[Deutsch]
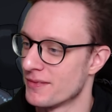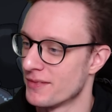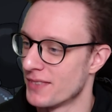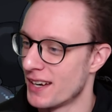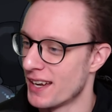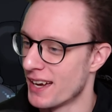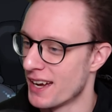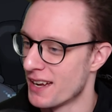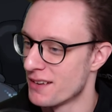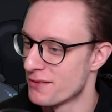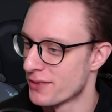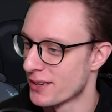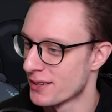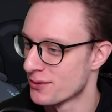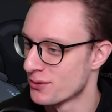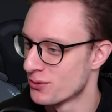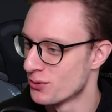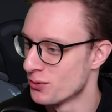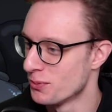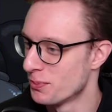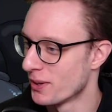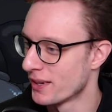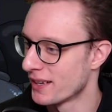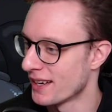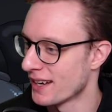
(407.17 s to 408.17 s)
Weil er einfach
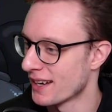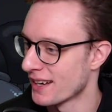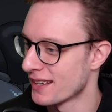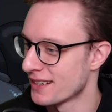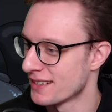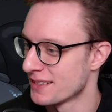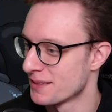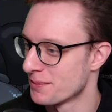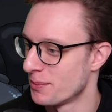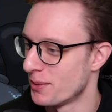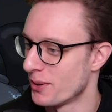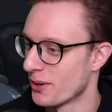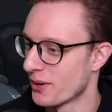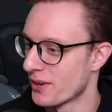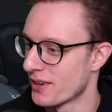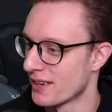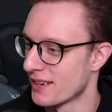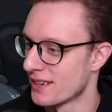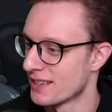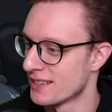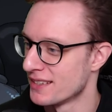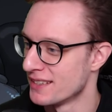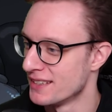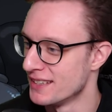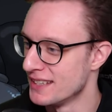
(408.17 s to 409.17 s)
super darin ist,
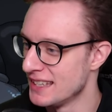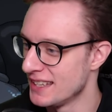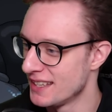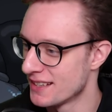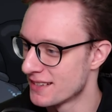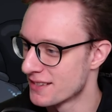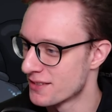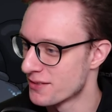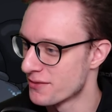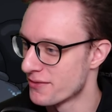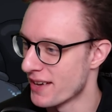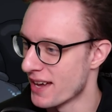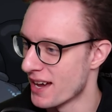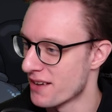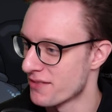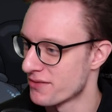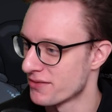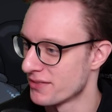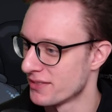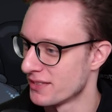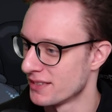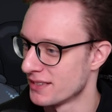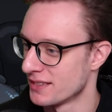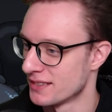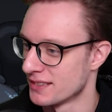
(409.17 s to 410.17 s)
Blöcke nicht zu
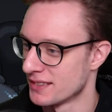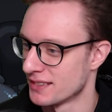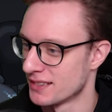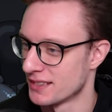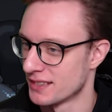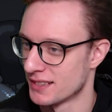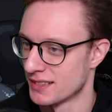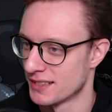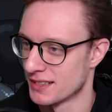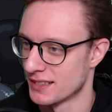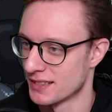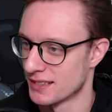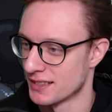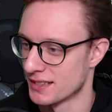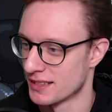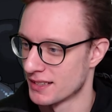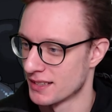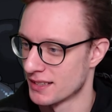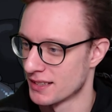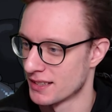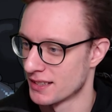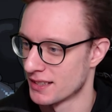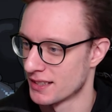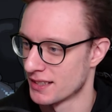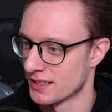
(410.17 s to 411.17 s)
werfen.
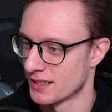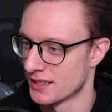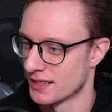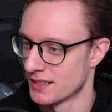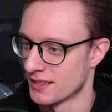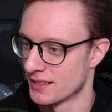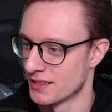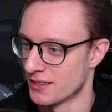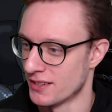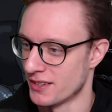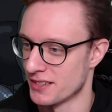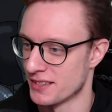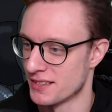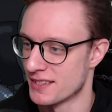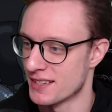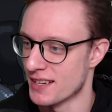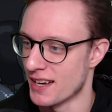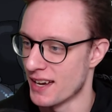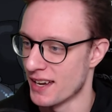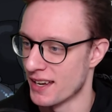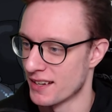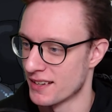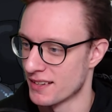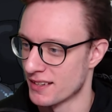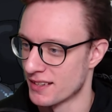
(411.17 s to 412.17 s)
oh, die
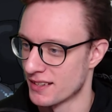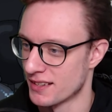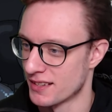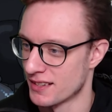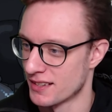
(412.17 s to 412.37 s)
Zeit.